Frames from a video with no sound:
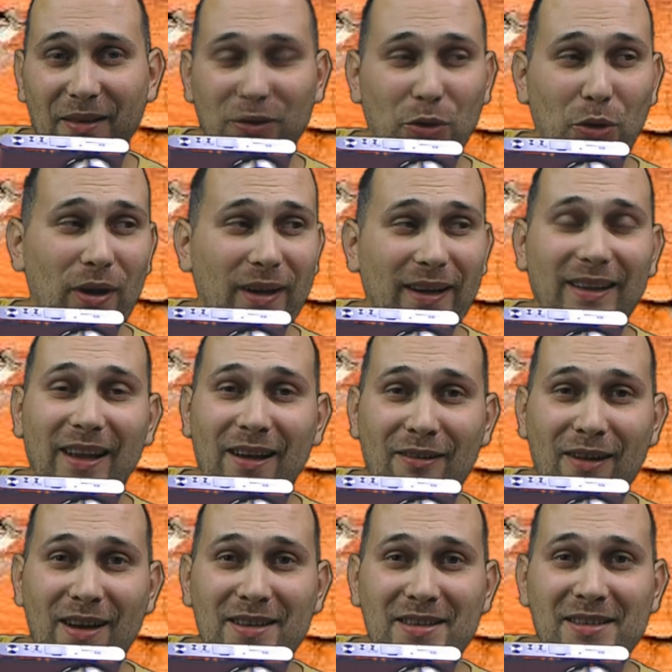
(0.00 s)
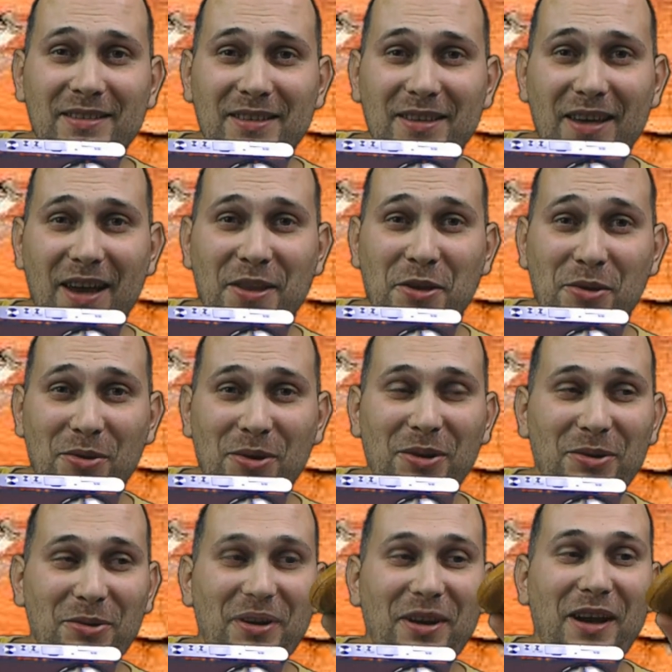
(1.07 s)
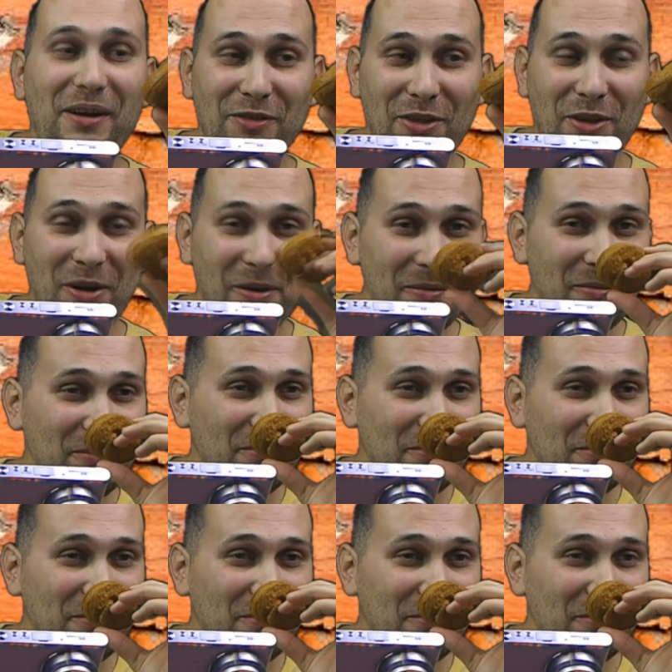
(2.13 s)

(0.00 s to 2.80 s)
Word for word: только для вас я нюхаю говно.